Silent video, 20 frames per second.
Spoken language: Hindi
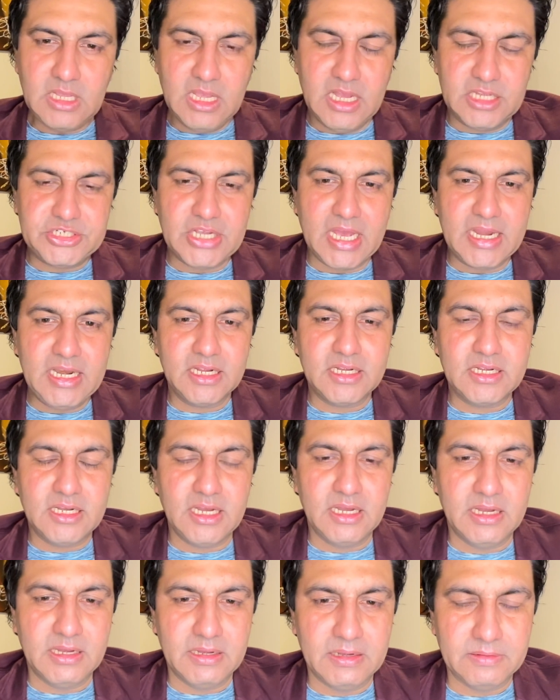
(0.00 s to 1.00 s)

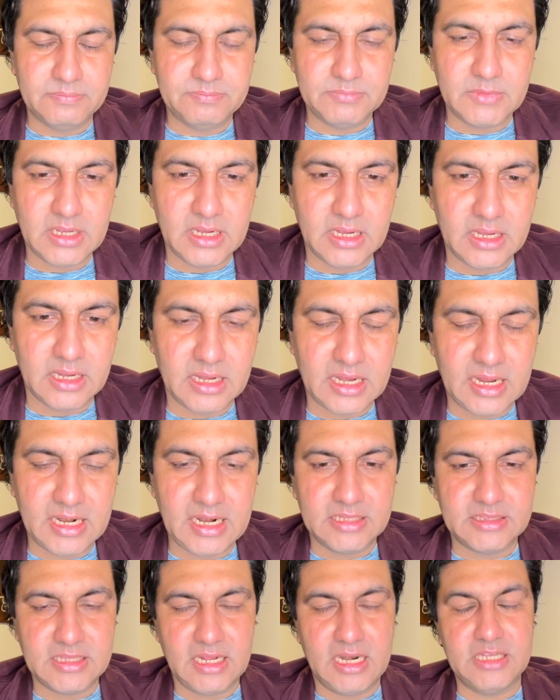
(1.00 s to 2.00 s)
अचानक
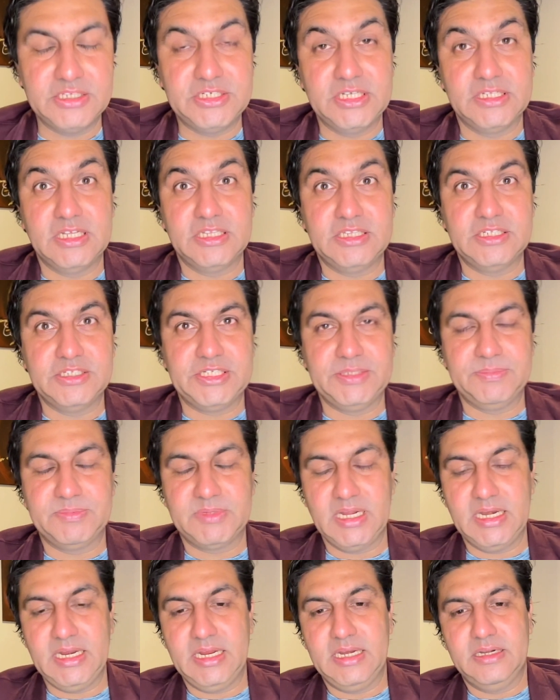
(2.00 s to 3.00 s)
अल्लाह ताला जन्नत
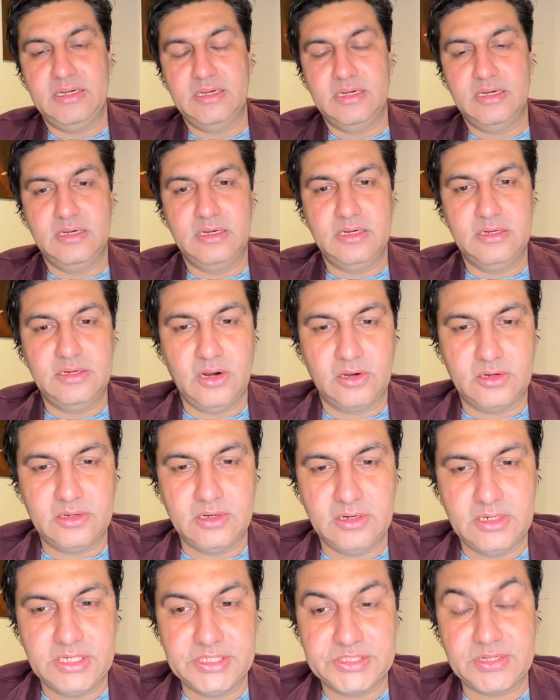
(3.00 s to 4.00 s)
नसीब करे
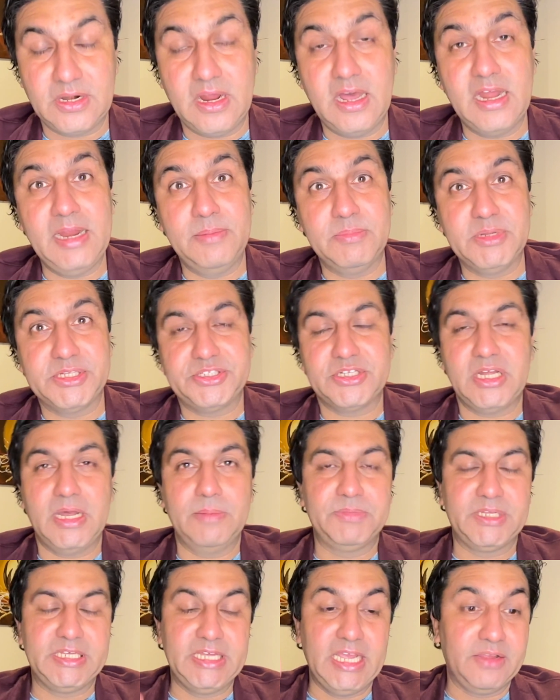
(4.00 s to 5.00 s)
डॉक्टर इसरार अहमद
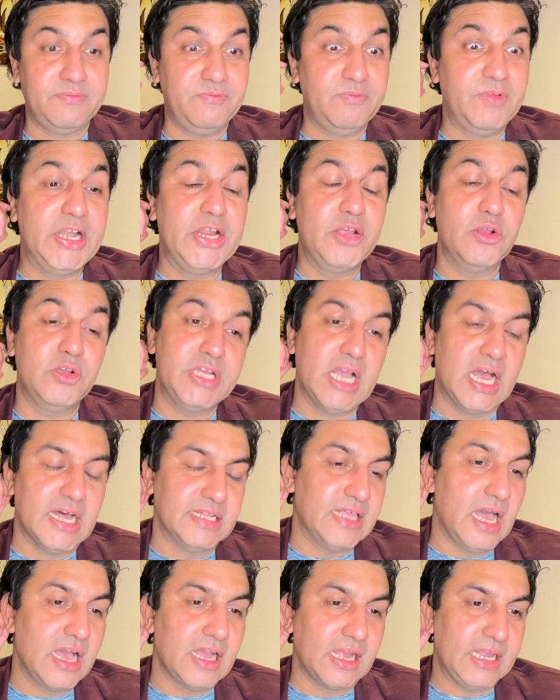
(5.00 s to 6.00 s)
साहब की एक वीडियो
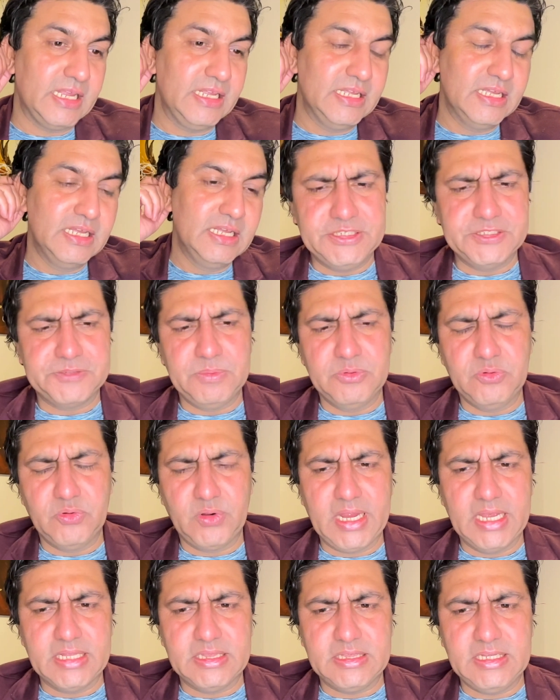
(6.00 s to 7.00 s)
याद आ गई जिसमें
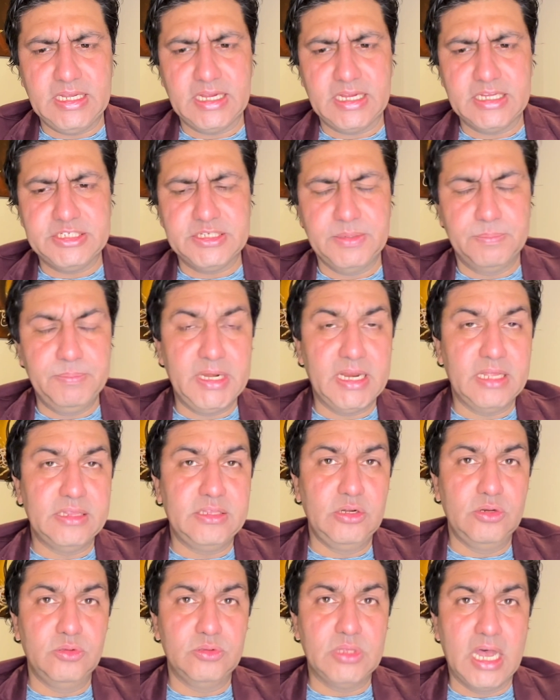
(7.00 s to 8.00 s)
वो कहते हैं कि जब मेरा
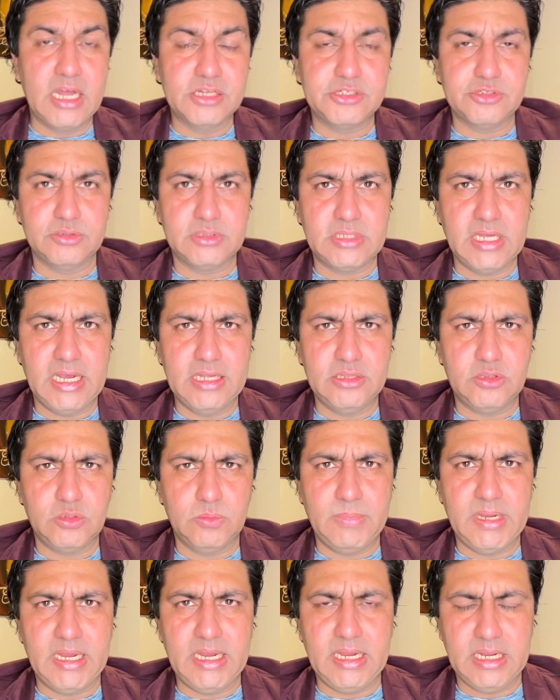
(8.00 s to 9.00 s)
दिल उदास होता है
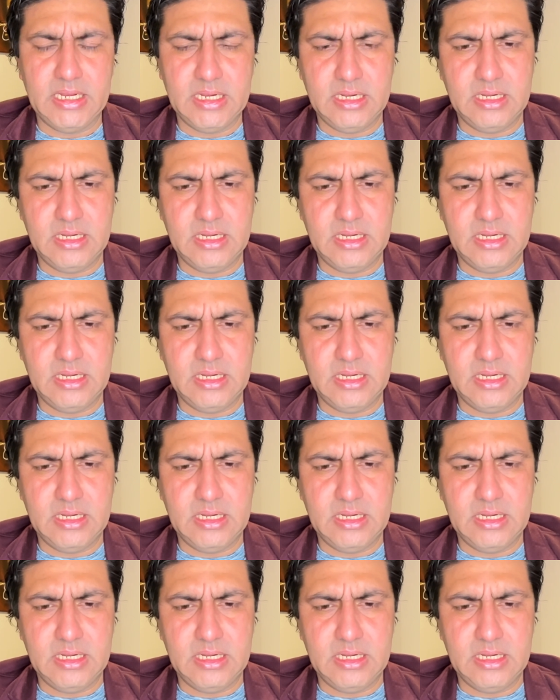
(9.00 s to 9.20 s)
तो मैं